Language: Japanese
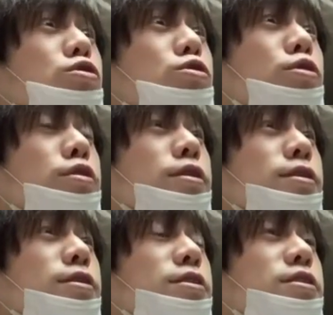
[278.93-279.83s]
ちょっと
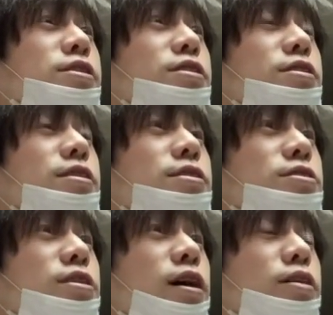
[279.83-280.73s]
心電
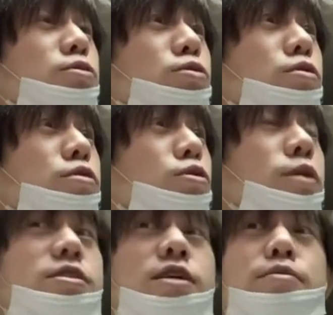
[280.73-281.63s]
図がちょっと止
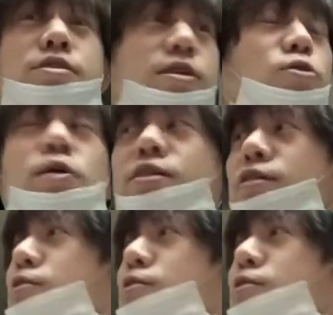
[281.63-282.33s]
まっちゃいましたねごめんなさい